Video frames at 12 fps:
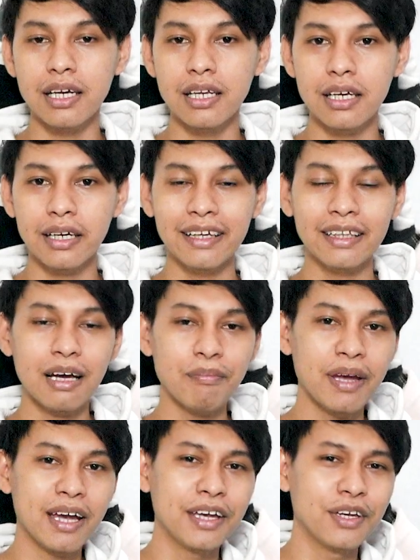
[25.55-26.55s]
ini kita
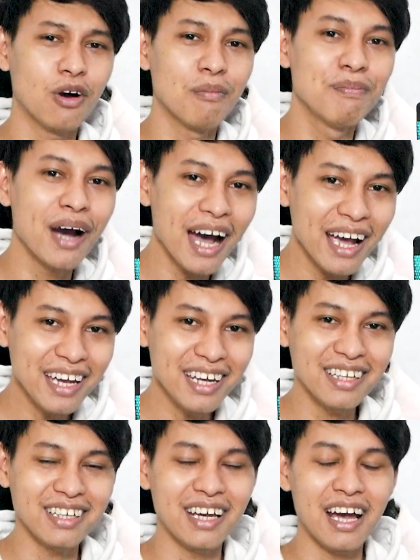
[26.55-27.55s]
pengen
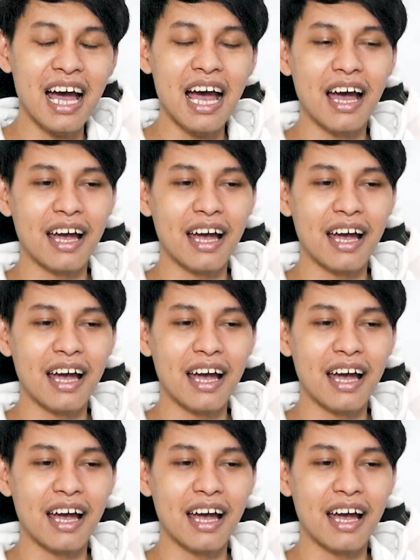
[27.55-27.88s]
nyobain ya